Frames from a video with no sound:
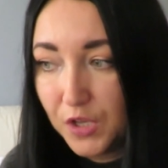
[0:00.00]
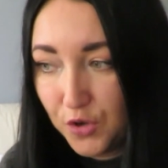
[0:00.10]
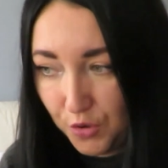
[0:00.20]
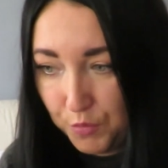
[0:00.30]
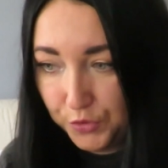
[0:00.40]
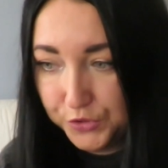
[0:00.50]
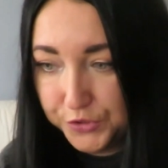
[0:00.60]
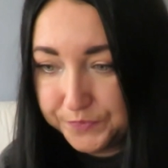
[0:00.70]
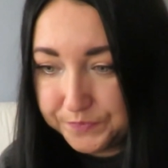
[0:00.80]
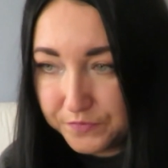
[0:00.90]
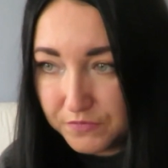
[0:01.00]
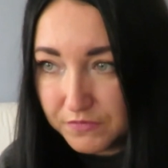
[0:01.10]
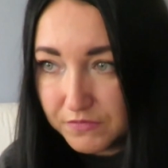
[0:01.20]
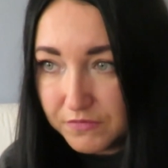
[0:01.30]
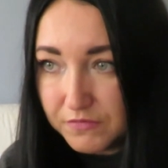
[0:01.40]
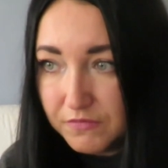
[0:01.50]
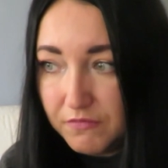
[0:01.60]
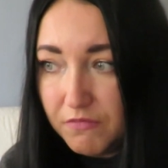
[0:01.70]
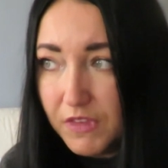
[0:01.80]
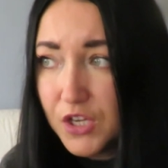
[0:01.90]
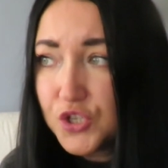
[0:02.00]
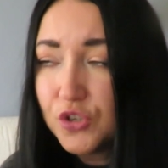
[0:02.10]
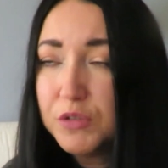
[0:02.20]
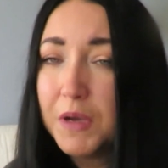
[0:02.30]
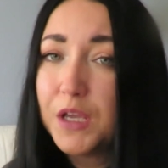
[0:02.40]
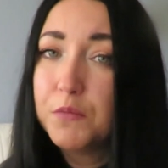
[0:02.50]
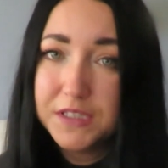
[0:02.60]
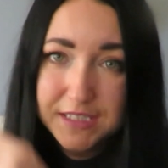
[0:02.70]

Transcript: robot, że oni mają